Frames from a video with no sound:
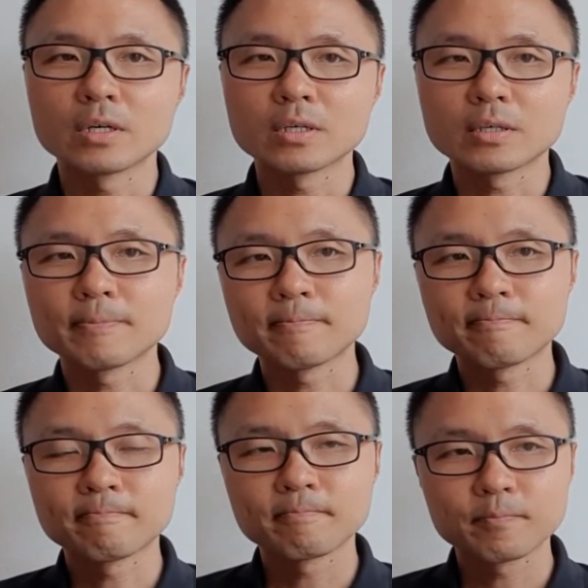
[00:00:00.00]

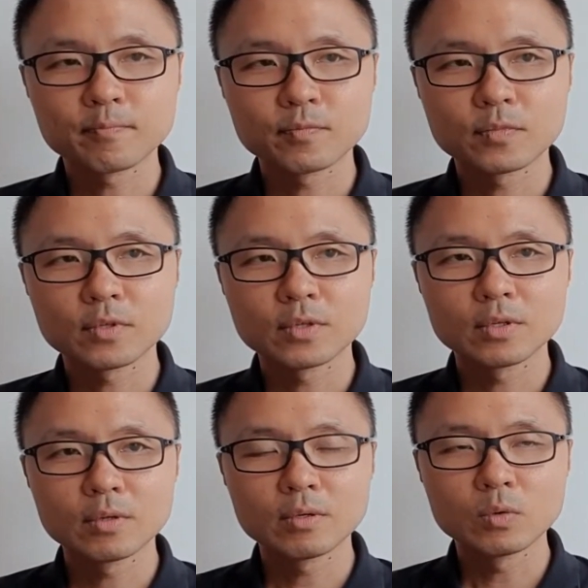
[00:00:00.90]
Um,
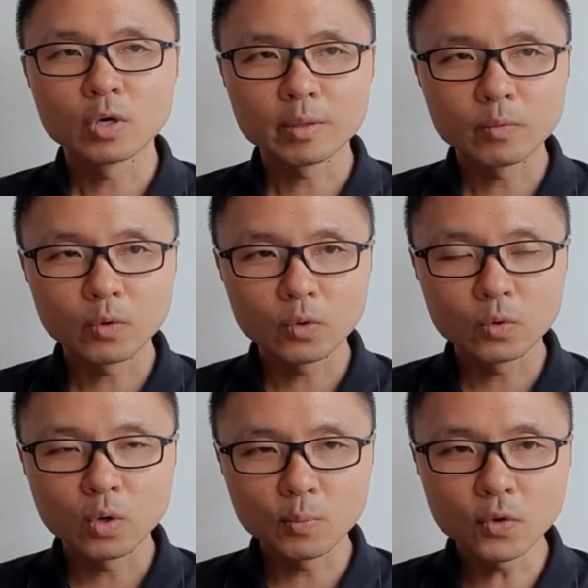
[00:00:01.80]

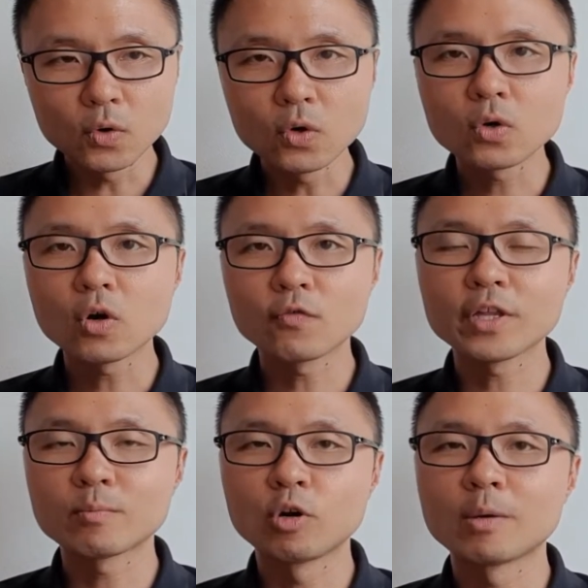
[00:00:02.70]
2020
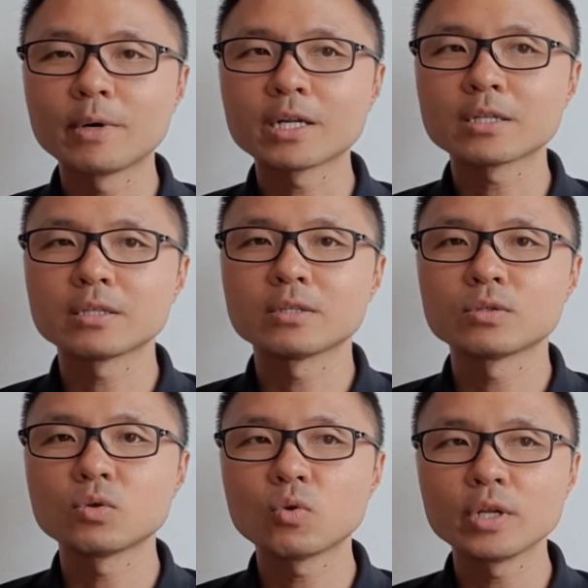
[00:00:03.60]
COVID bulan Maret
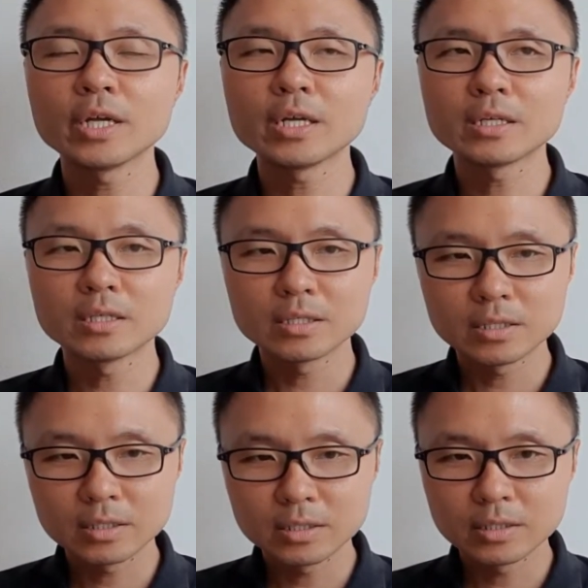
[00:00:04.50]
turunnya
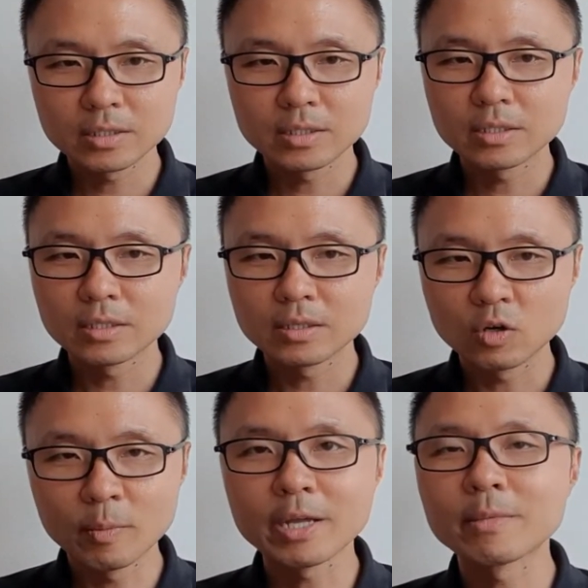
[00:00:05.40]

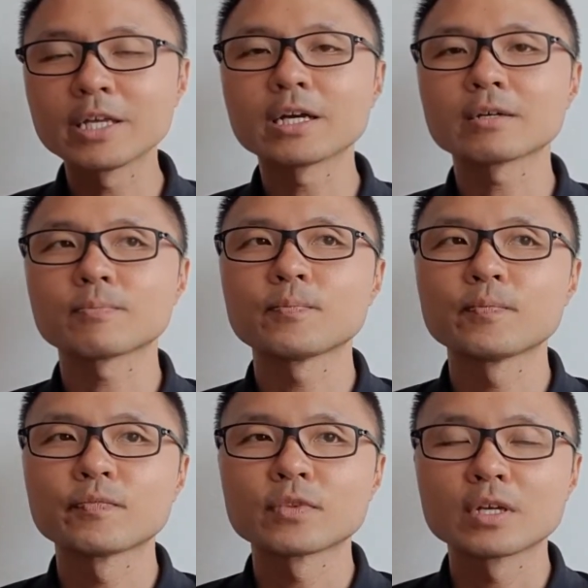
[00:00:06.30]
lumayan banyak
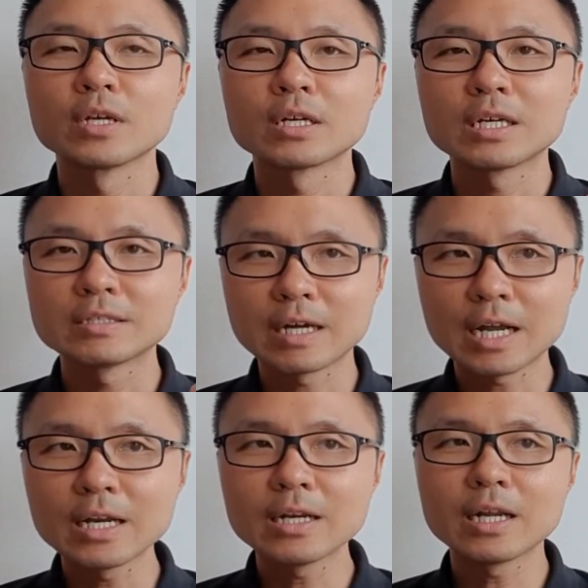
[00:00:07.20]

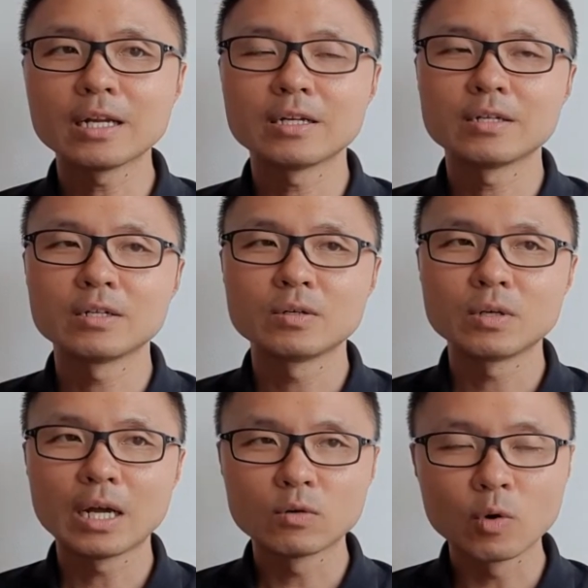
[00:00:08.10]
kisaran
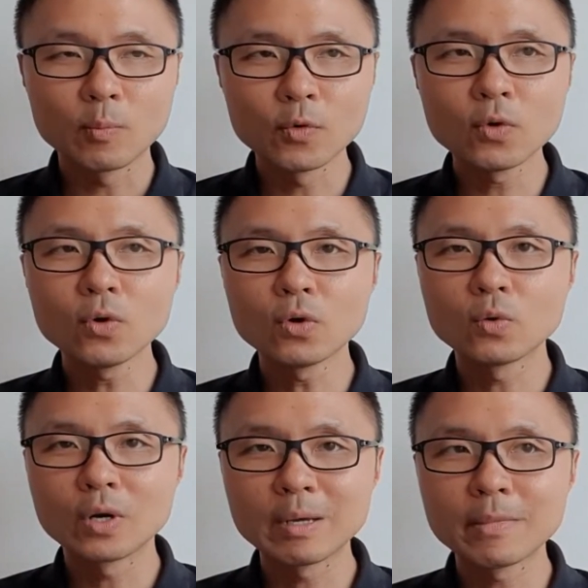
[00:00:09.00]
20
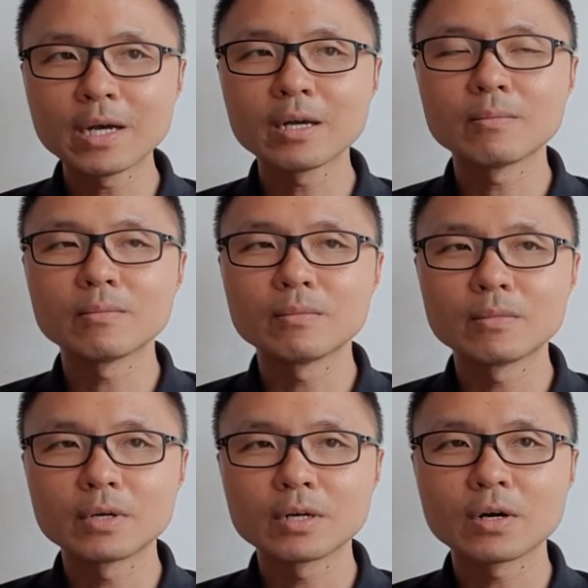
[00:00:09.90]

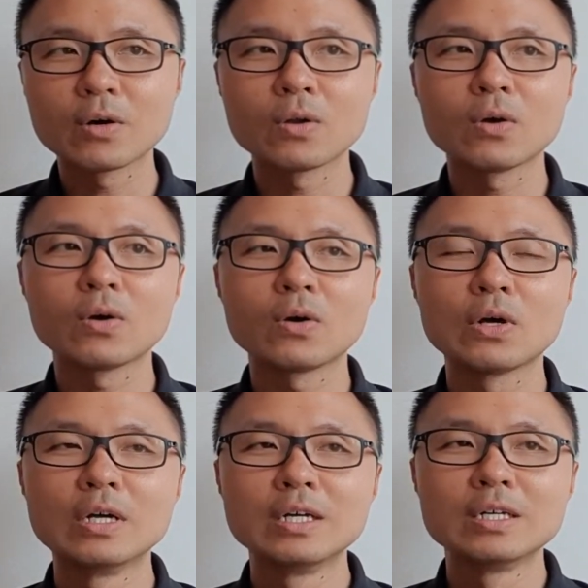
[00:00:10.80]
25
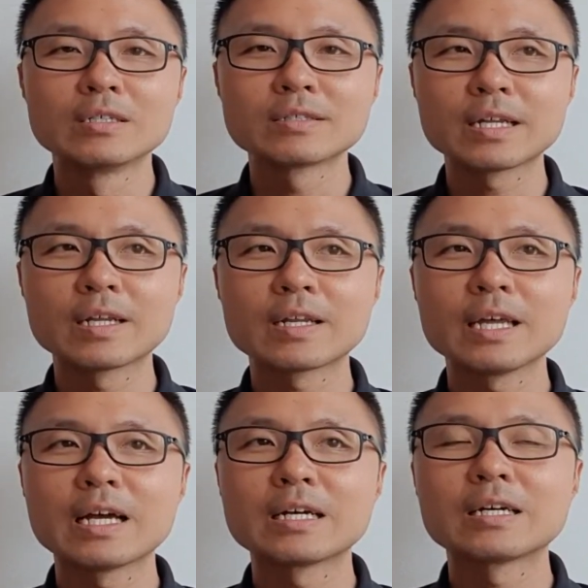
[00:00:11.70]
kalau seller
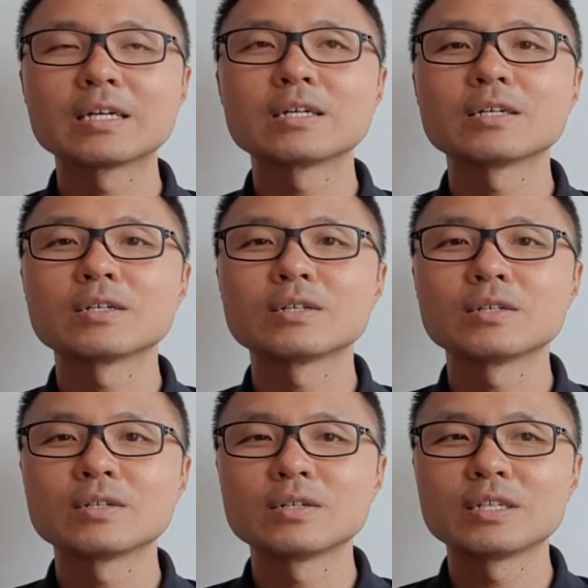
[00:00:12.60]
yang
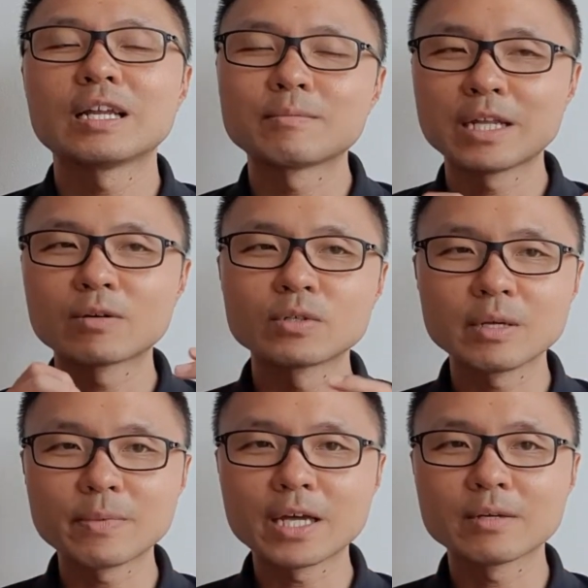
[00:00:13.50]
dalam tanda
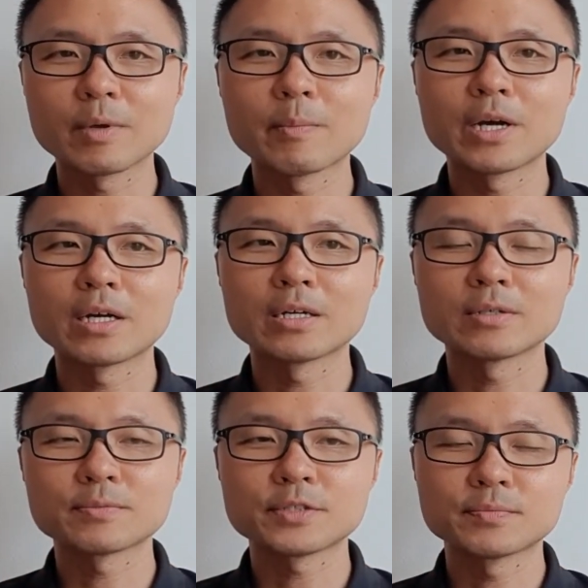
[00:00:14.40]
kutip lah memang